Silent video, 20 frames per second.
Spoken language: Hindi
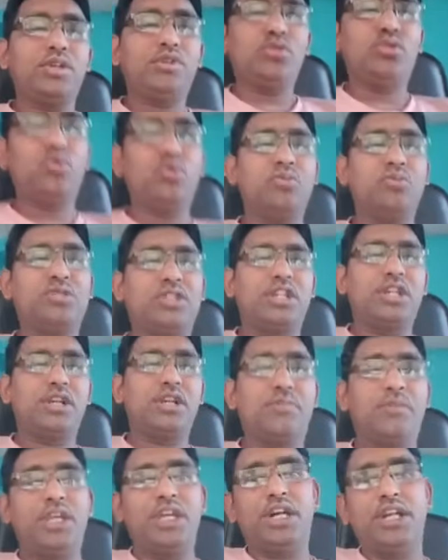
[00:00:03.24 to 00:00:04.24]
यूट्यूब चैनल
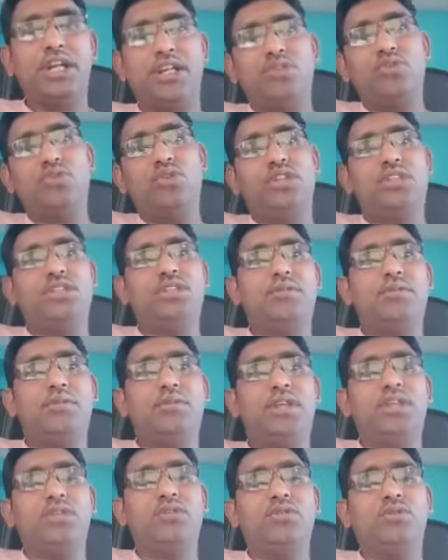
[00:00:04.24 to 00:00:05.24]
बी आर एजुकेशन
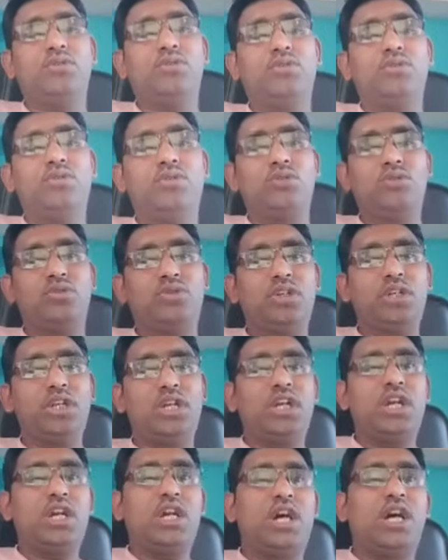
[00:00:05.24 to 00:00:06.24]
में और
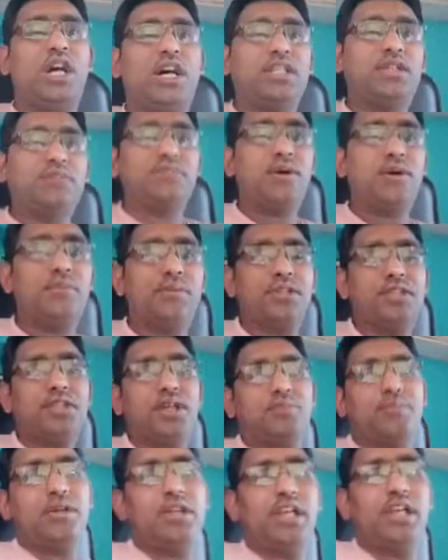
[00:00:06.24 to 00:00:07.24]
आज हम आपके
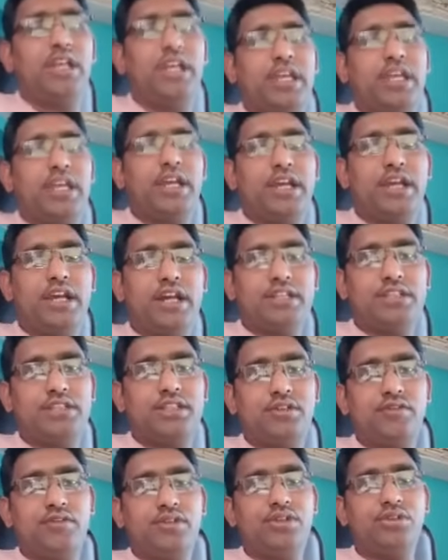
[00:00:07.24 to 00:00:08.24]
सामने लेके आए आज
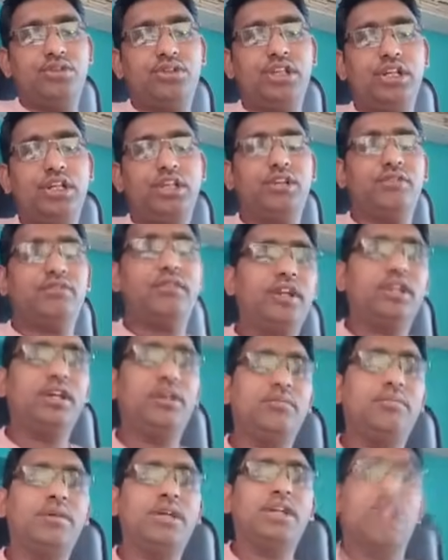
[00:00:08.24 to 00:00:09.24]
की वीडियो थर्टी वन
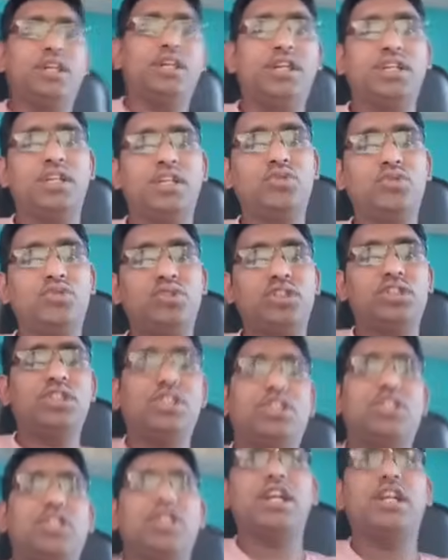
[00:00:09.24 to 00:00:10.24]
नंबर क्वेश्चन
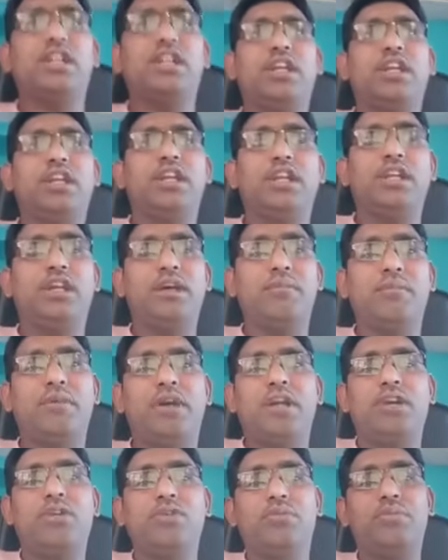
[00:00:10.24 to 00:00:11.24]
से स्टार्ट करेंगे
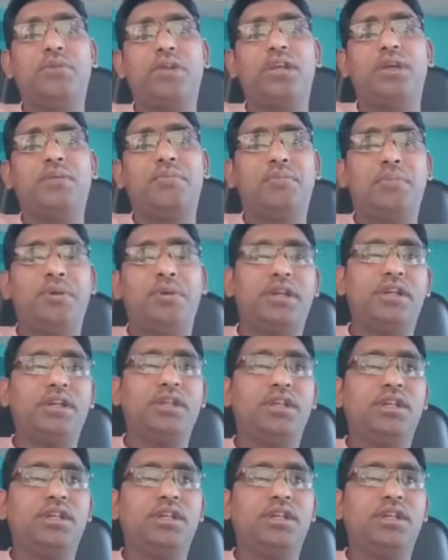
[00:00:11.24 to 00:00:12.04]
हमारा टॉपिक है पर,